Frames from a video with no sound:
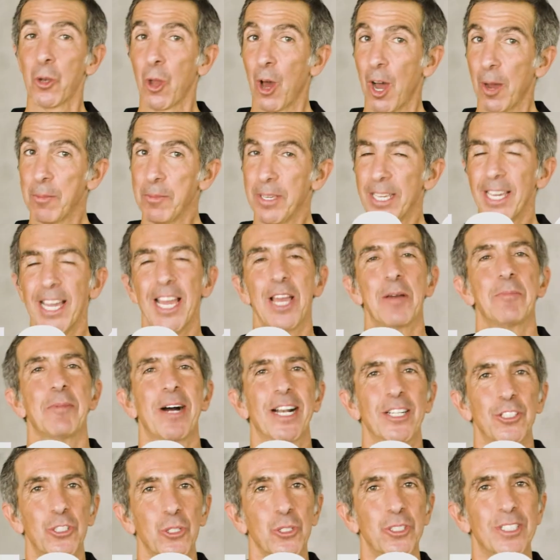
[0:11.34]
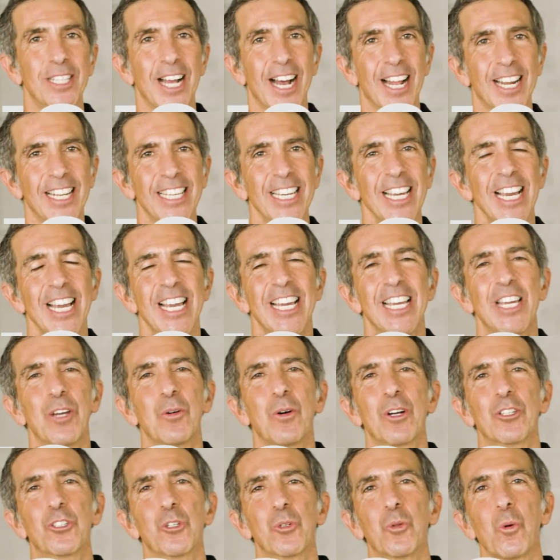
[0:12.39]
nome é Márcio Salem, eu
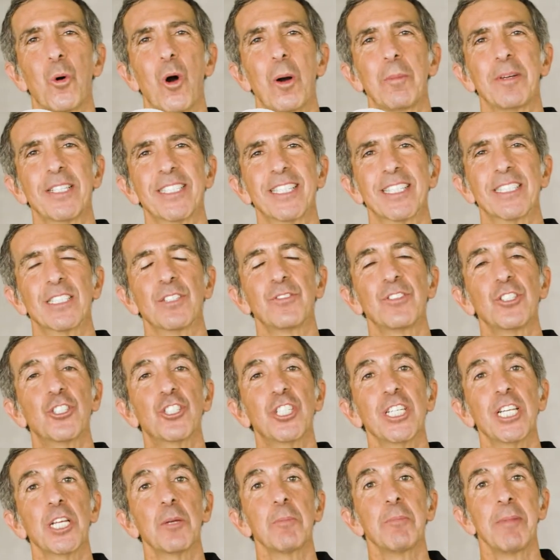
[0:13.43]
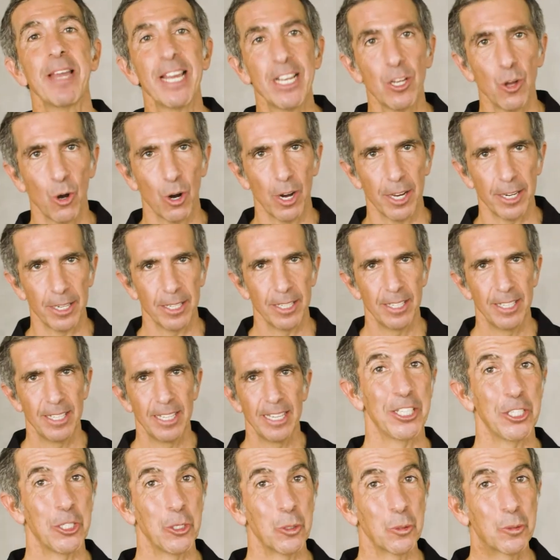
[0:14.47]
ajudo homens a se vestirem melhor.
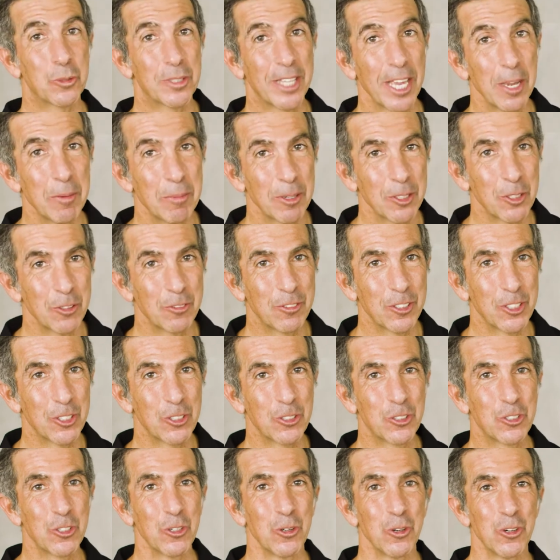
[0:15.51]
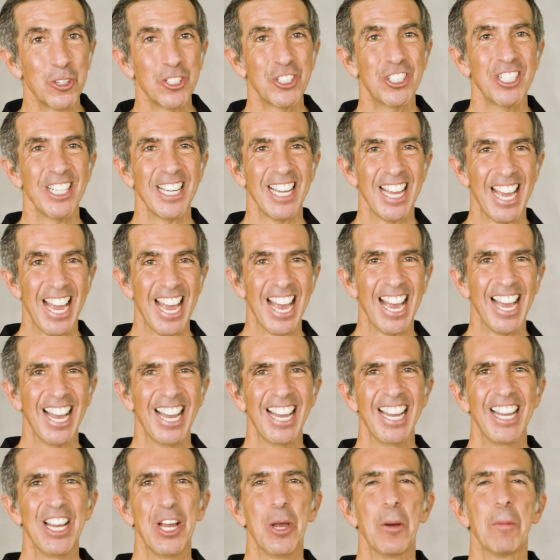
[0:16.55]
E o tema do vídeo de hoje é
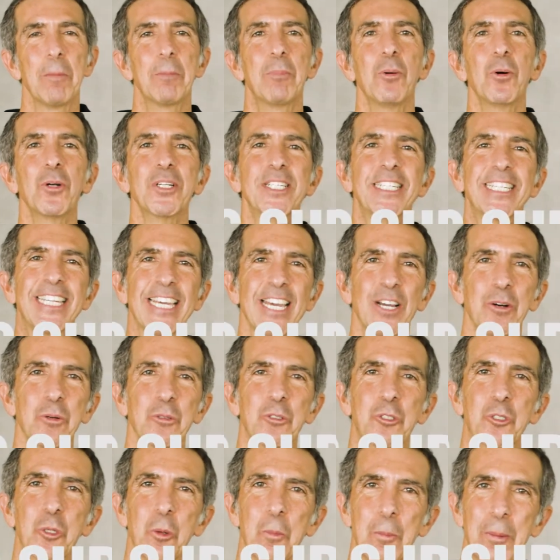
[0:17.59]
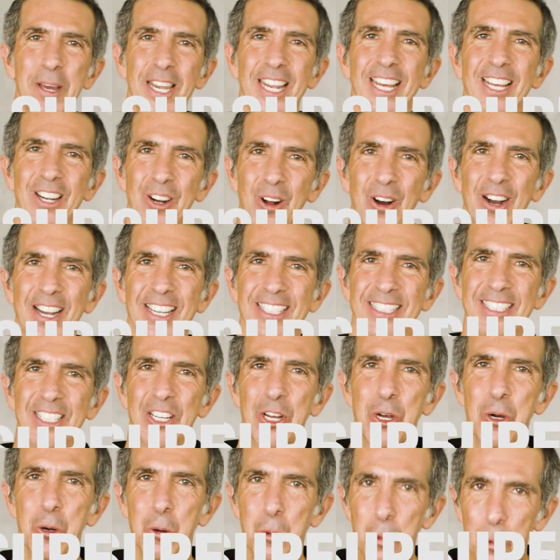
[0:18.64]
Por que os super-heróis
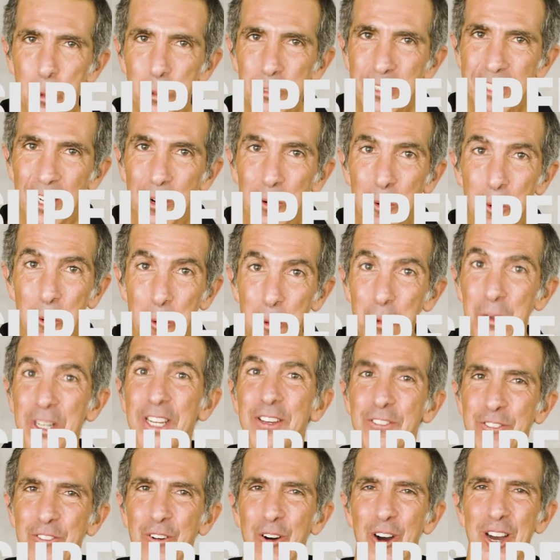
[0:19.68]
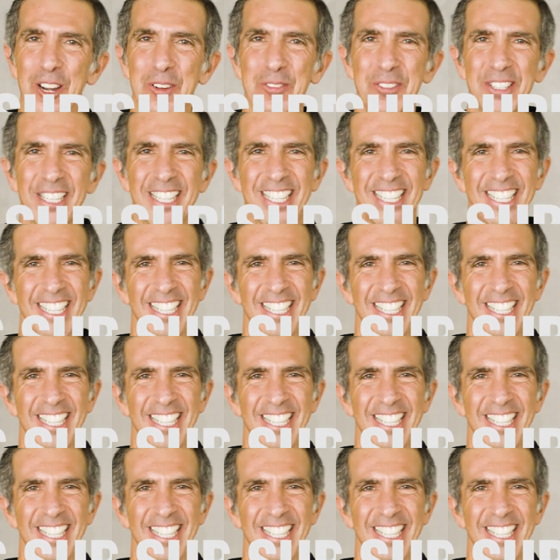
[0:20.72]
usam uniforme?